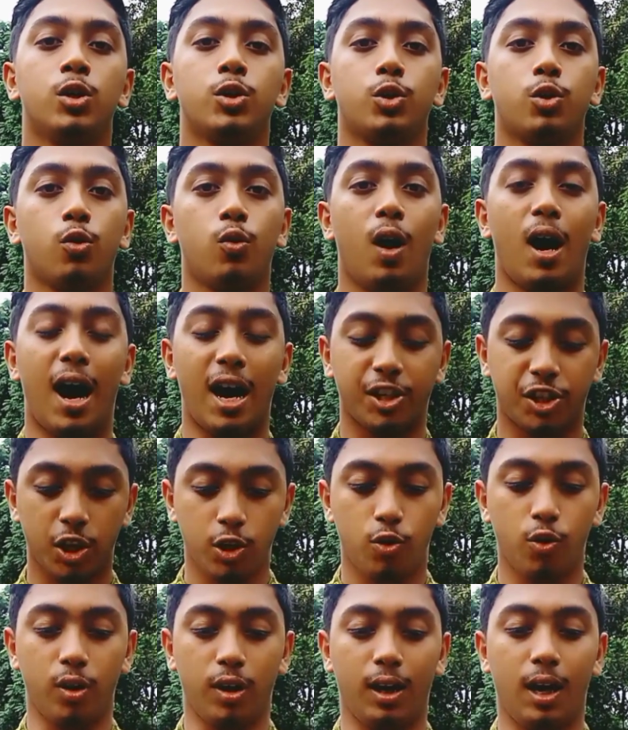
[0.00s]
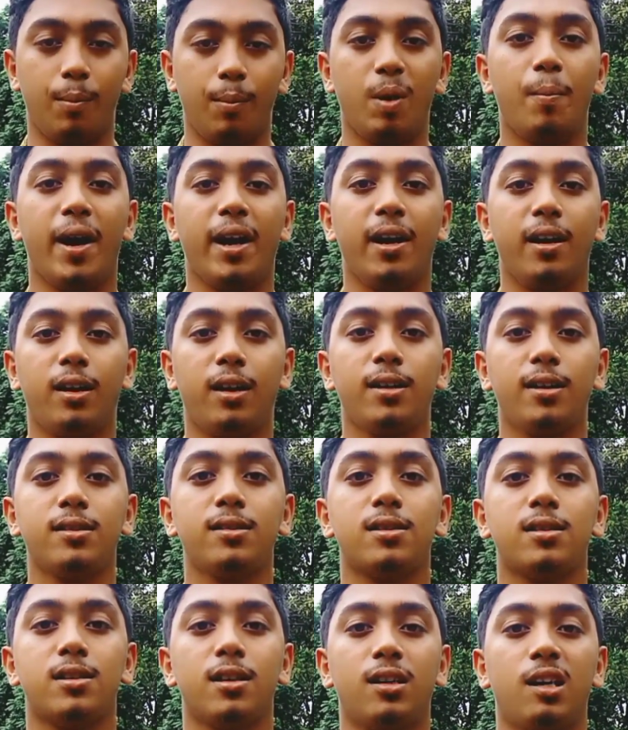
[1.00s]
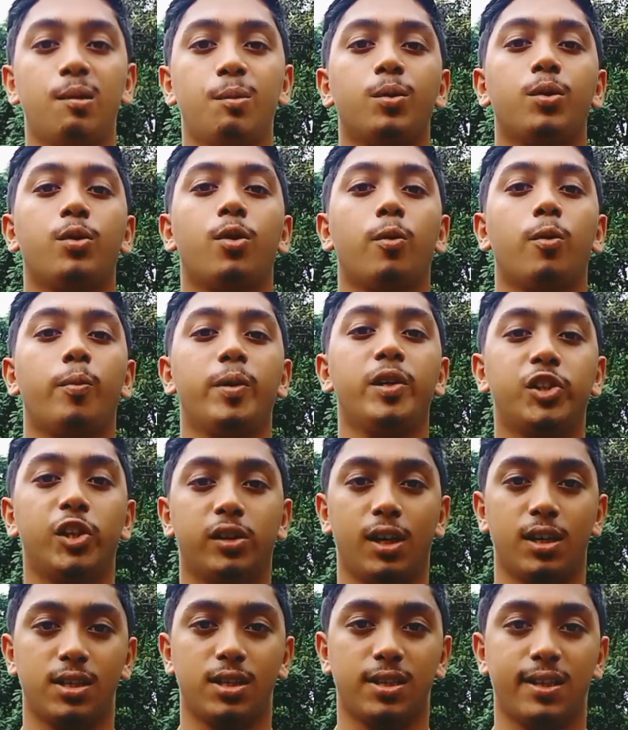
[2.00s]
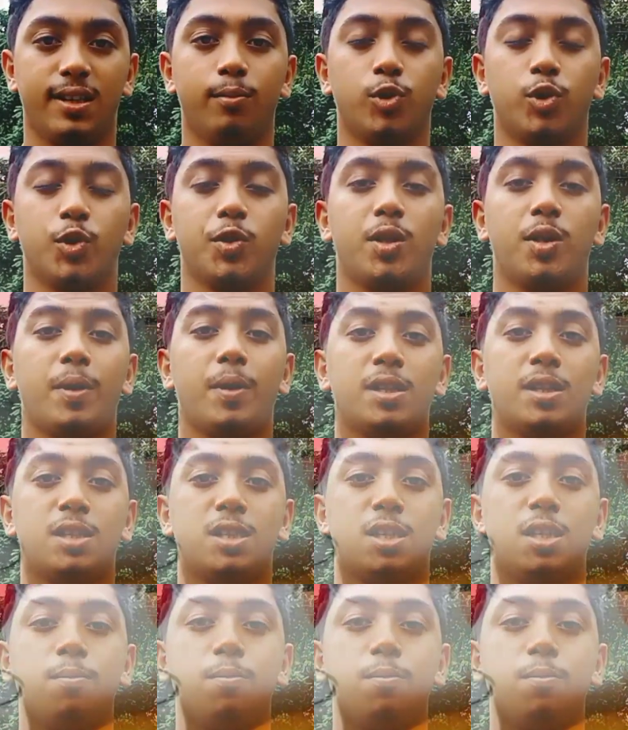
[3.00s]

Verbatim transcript: করি আমি মেনটেন্যান্সটা কীভাবে করবেন সেটা আজকে বোঝাতে পেরেছি আশা করি আপনাদের